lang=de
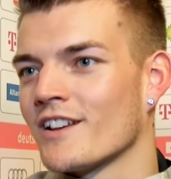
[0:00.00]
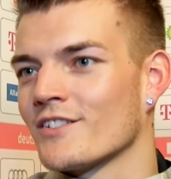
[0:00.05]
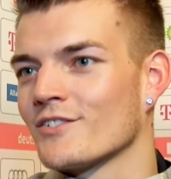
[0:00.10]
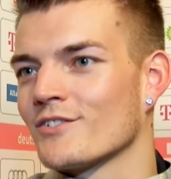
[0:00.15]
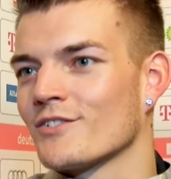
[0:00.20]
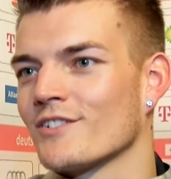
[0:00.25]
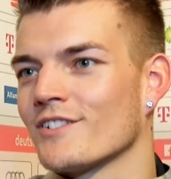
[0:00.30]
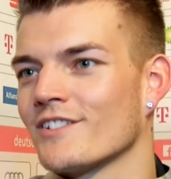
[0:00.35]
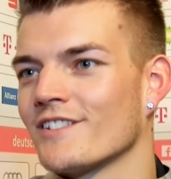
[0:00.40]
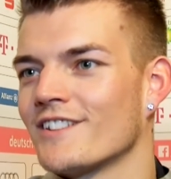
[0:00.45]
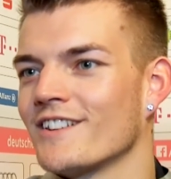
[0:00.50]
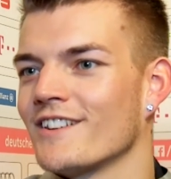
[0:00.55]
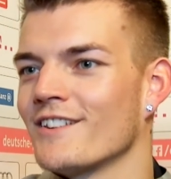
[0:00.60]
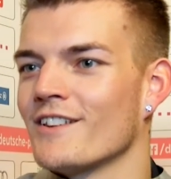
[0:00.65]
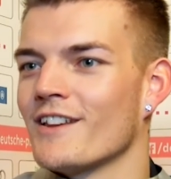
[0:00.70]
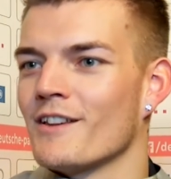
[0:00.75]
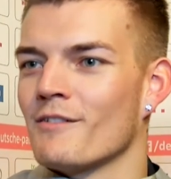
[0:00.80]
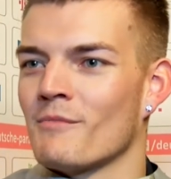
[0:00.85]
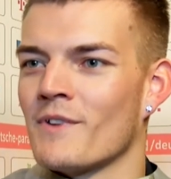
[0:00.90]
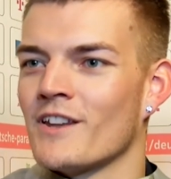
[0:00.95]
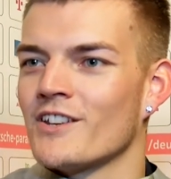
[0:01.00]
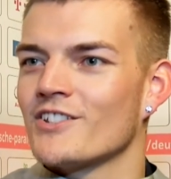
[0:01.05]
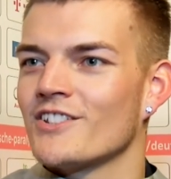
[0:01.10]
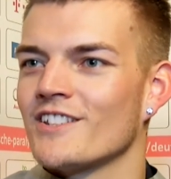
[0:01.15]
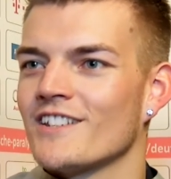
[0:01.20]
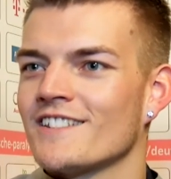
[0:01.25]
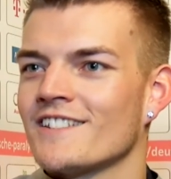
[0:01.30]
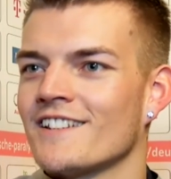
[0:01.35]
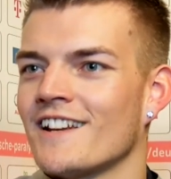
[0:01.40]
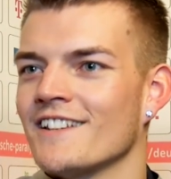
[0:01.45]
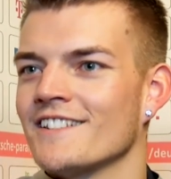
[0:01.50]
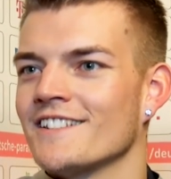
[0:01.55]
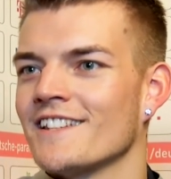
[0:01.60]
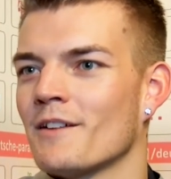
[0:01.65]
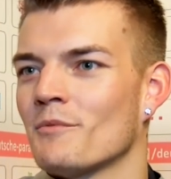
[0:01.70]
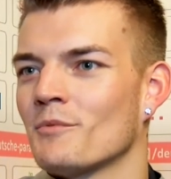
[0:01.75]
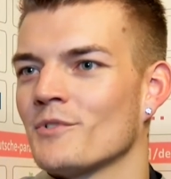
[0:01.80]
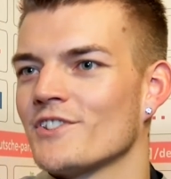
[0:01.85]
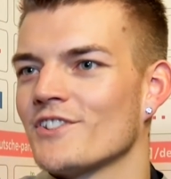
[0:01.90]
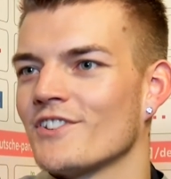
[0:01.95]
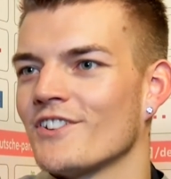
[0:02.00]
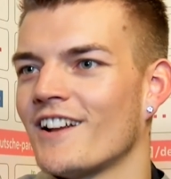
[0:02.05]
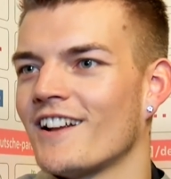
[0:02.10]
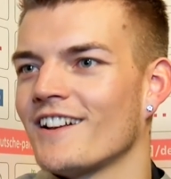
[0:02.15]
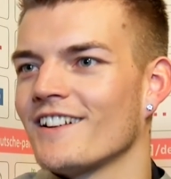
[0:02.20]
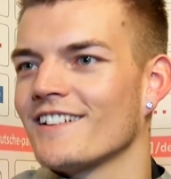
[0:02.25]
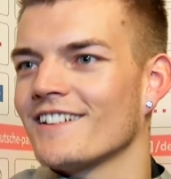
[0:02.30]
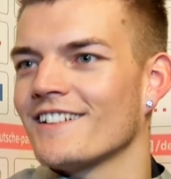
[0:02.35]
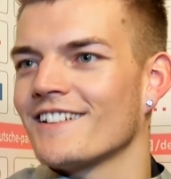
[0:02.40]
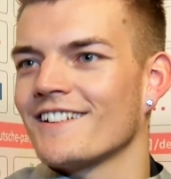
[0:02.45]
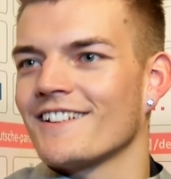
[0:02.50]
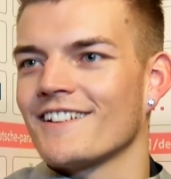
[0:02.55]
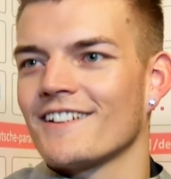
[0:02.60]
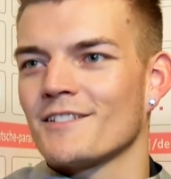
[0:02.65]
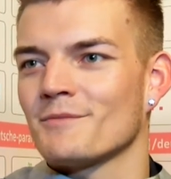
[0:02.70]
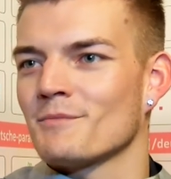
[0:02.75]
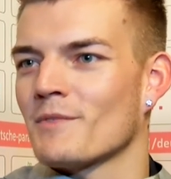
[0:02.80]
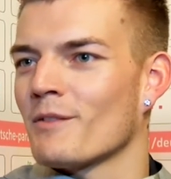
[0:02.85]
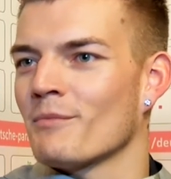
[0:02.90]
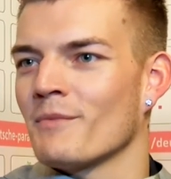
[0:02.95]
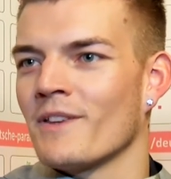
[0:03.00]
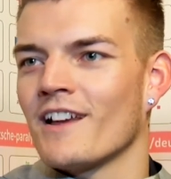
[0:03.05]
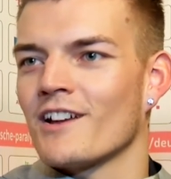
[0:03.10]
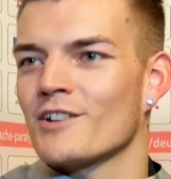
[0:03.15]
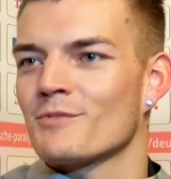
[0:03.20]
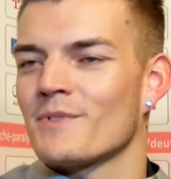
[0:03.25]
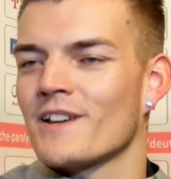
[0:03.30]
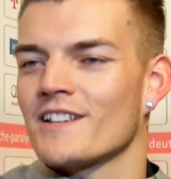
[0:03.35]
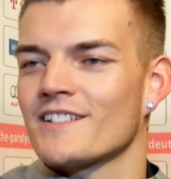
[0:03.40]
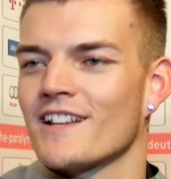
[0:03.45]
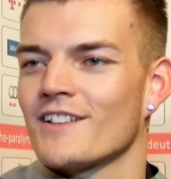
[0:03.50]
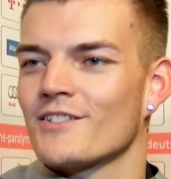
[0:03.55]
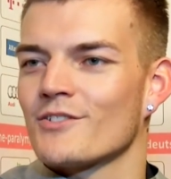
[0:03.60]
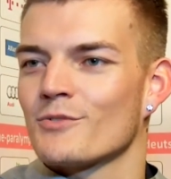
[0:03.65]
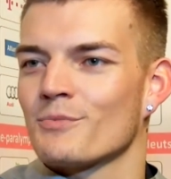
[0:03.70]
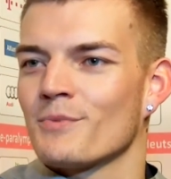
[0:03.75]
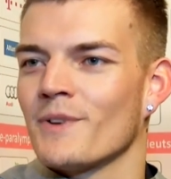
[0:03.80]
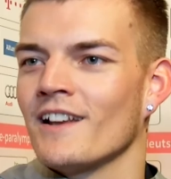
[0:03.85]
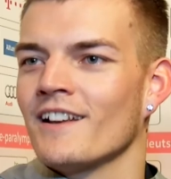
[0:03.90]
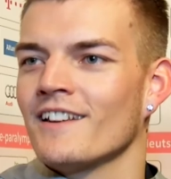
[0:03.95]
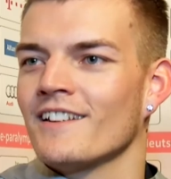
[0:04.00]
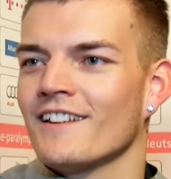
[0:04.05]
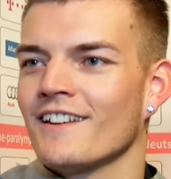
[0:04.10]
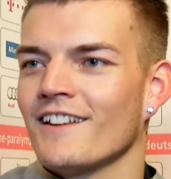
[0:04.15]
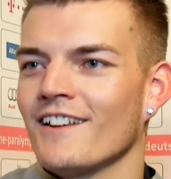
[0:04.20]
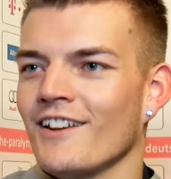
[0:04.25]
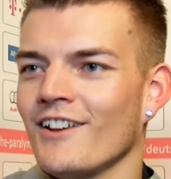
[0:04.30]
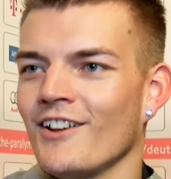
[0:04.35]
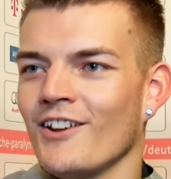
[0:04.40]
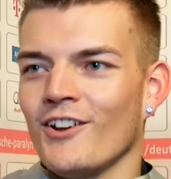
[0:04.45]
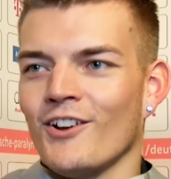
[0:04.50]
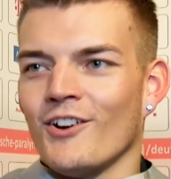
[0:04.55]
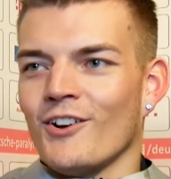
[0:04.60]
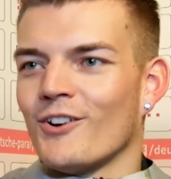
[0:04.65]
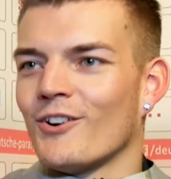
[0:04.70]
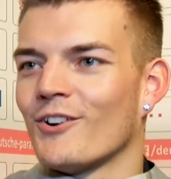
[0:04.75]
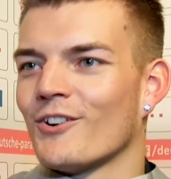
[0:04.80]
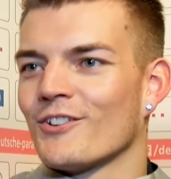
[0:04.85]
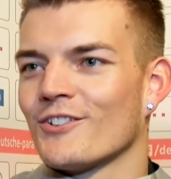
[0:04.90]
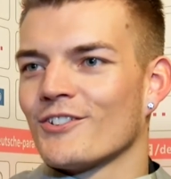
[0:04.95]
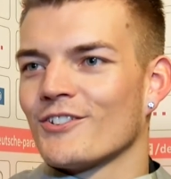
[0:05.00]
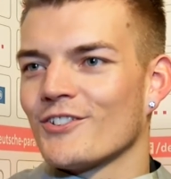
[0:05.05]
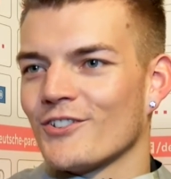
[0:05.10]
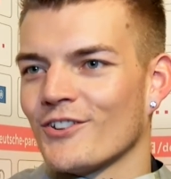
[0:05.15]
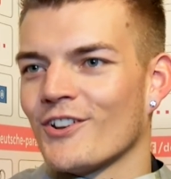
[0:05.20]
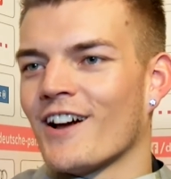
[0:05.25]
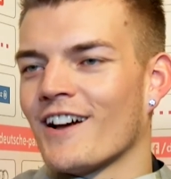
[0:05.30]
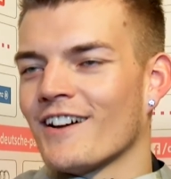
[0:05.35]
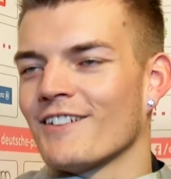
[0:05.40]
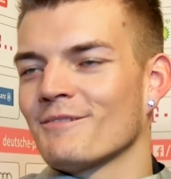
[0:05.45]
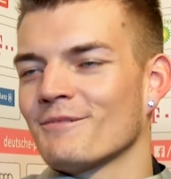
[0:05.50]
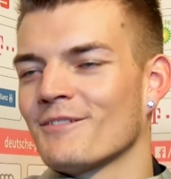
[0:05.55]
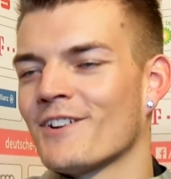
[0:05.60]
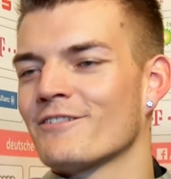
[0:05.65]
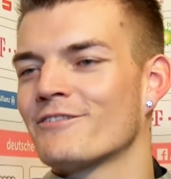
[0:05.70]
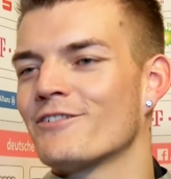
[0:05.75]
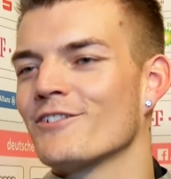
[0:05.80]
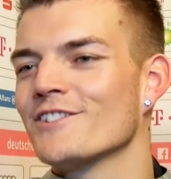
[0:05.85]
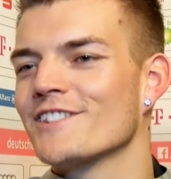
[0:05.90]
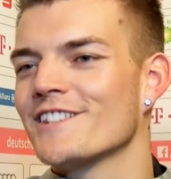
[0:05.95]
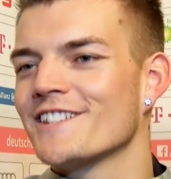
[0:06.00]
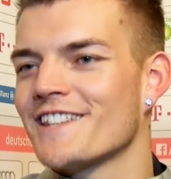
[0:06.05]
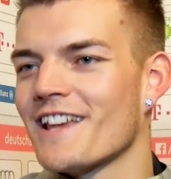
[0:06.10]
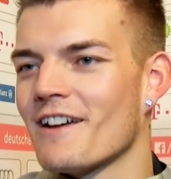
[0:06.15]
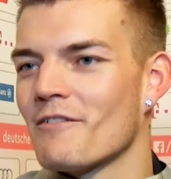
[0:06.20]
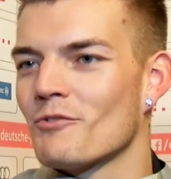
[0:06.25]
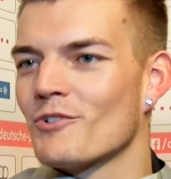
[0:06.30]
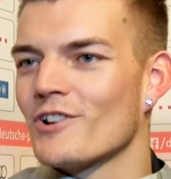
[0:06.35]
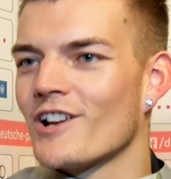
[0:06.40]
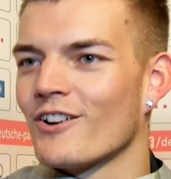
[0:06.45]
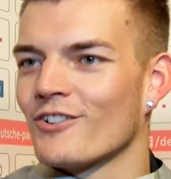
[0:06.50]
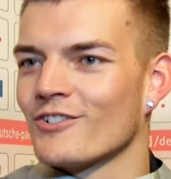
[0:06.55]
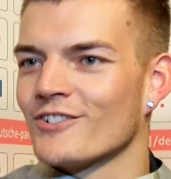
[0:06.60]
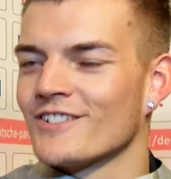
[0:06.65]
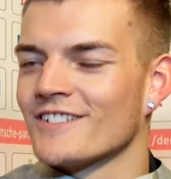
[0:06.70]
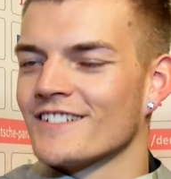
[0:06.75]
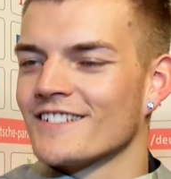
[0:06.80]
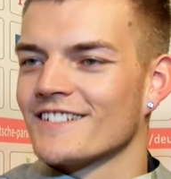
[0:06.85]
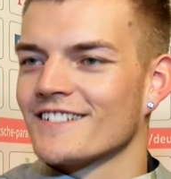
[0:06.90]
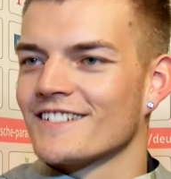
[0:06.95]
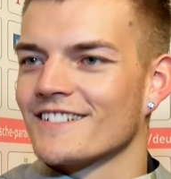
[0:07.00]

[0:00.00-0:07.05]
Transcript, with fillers: Also die Menschen hier sind alle sehr emotional. Äh, es macht mega Spaß, da zu spielen. Und ja, man fühlt sich sehr wohl da unten.